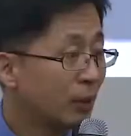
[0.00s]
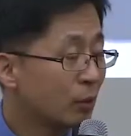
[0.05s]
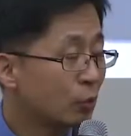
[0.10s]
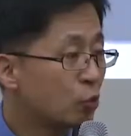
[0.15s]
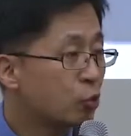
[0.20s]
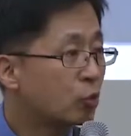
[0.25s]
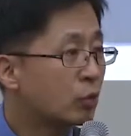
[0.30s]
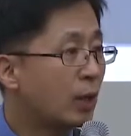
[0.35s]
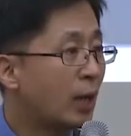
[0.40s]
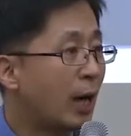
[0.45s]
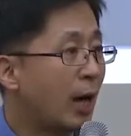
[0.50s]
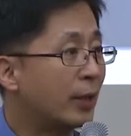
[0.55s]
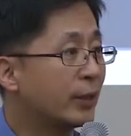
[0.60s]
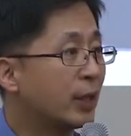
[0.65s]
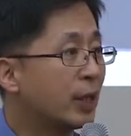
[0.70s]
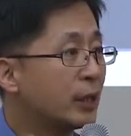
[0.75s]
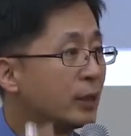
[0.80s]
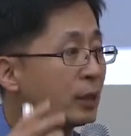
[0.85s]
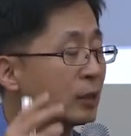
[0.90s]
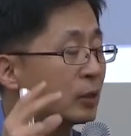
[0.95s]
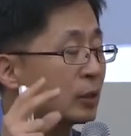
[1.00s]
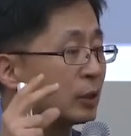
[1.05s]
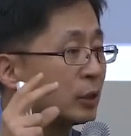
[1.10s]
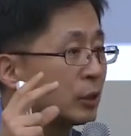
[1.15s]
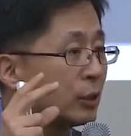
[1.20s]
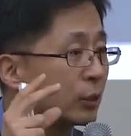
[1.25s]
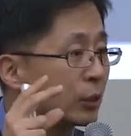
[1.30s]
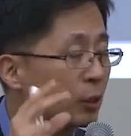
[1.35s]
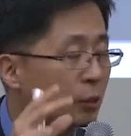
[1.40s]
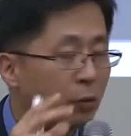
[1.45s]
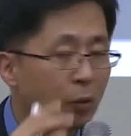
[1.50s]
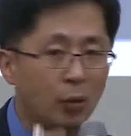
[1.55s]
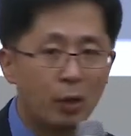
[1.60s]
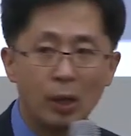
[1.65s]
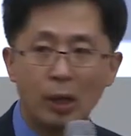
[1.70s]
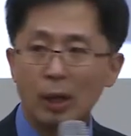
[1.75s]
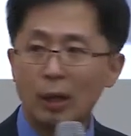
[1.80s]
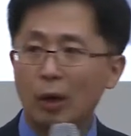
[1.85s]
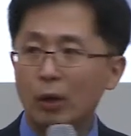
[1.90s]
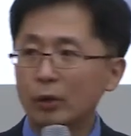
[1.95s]
국가 안에 있는 지역이고
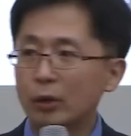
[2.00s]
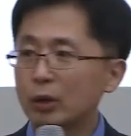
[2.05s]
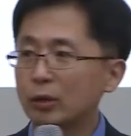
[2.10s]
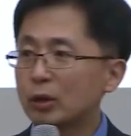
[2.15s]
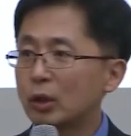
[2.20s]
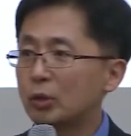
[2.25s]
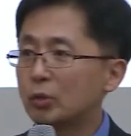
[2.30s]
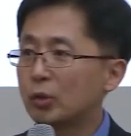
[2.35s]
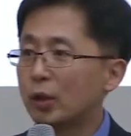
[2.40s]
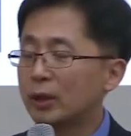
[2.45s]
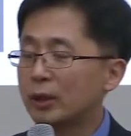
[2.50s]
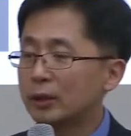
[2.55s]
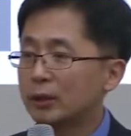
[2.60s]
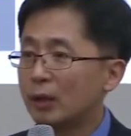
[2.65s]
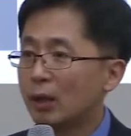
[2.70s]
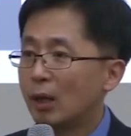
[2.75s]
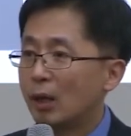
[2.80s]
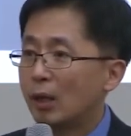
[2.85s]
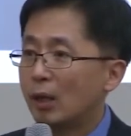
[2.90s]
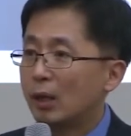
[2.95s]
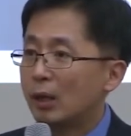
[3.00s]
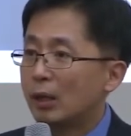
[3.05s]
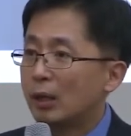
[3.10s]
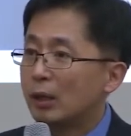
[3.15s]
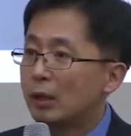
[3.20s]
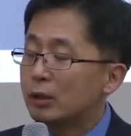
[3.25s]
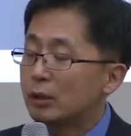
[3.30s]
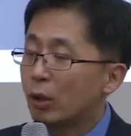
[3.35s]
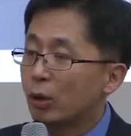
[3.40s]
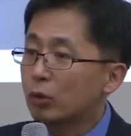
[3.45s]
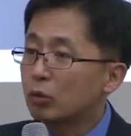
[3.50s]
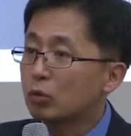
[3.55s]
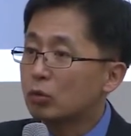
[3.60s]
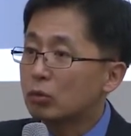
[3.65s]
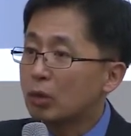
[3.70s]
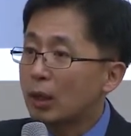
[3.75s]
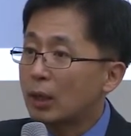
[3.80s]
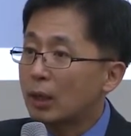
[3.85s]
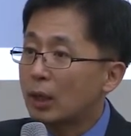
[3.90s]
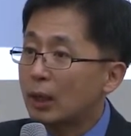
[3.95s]
어떤 경우에는 여러
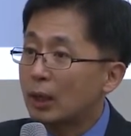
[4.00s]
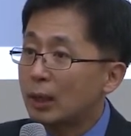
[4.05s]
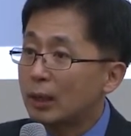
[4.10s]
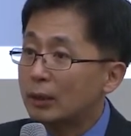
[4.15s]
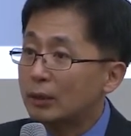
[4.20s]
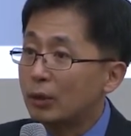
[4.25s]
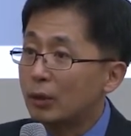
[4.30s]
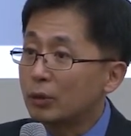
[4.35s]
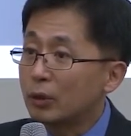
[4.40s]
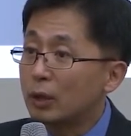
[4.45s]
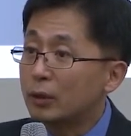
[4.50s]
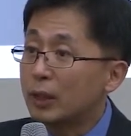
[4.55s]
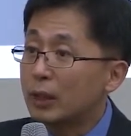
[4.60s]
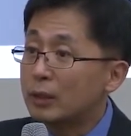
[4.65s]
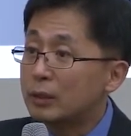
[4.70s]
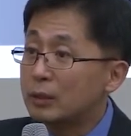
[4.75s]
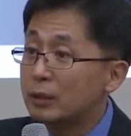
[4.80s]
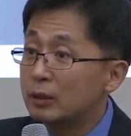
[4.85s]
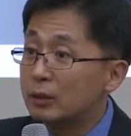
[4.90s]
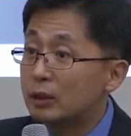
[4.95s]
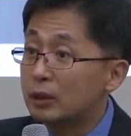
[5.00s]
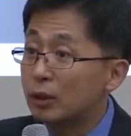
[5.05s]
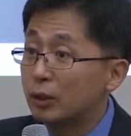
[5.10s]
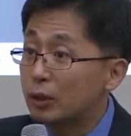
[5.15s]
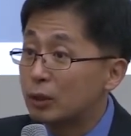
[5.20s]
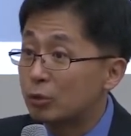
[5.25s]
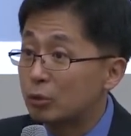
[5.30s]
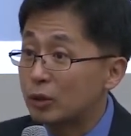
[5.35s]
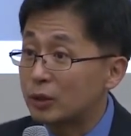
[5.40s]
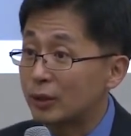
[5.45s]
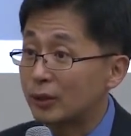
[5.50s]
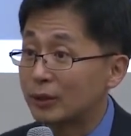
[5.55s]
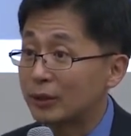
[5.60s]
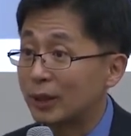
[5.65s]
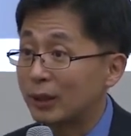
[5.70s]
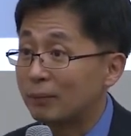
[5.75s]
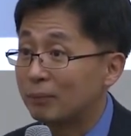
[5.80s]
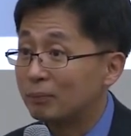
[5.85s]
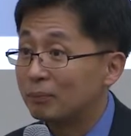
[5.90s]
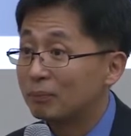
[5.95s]
국가가 연결되어 있는 지역일 수도 있어요. 그게.